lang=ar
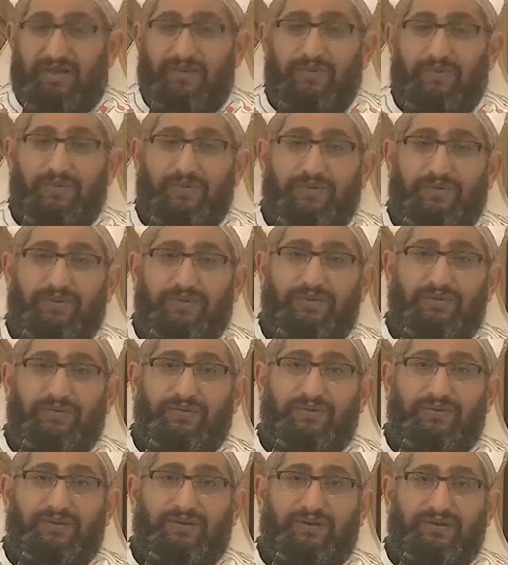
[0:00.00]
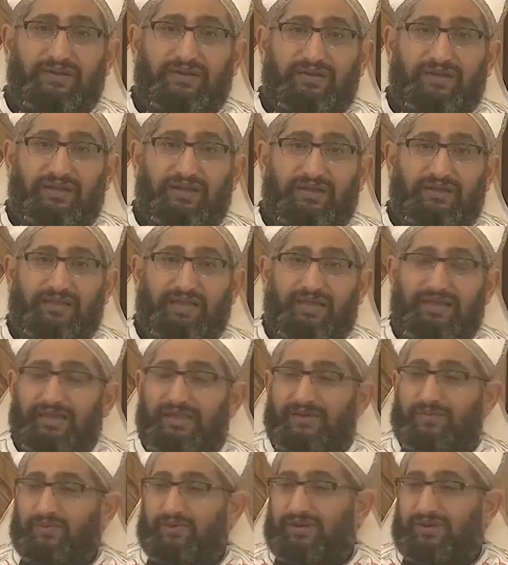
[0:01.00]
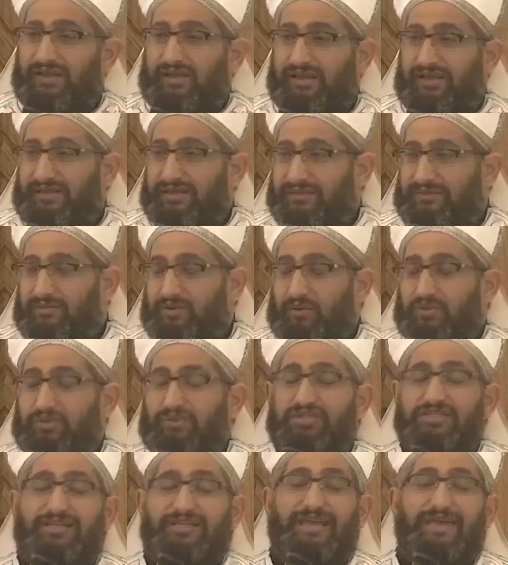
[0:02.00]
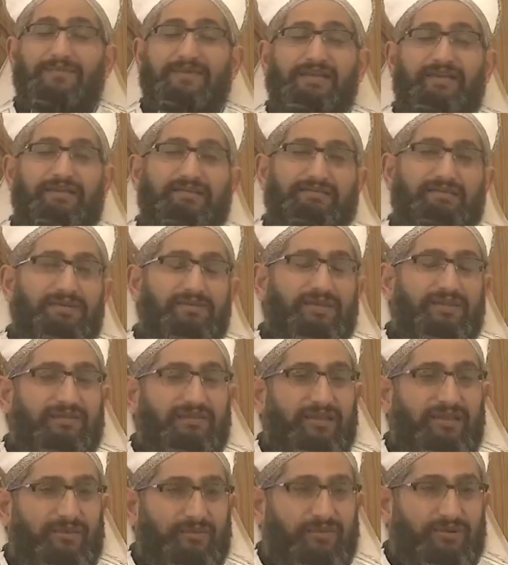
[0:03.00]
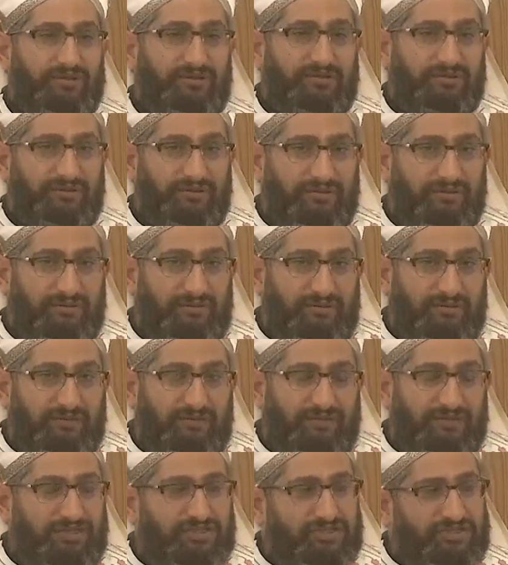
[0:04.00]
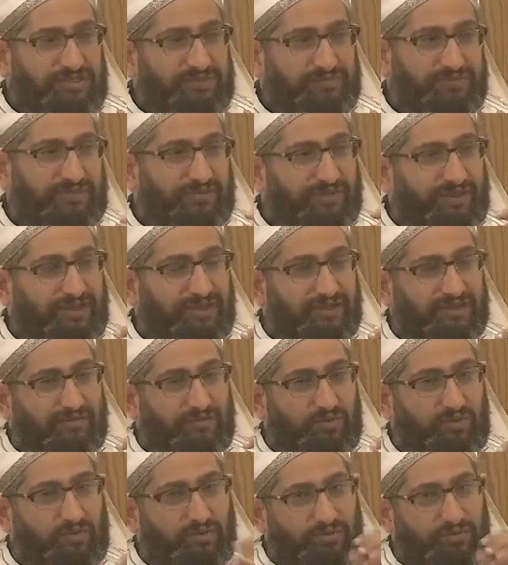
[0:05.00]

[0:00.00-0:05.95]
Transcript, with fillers: مش متم مش منتظر تعزيه اسرائيل ولا متوقع تعزية الروح القدس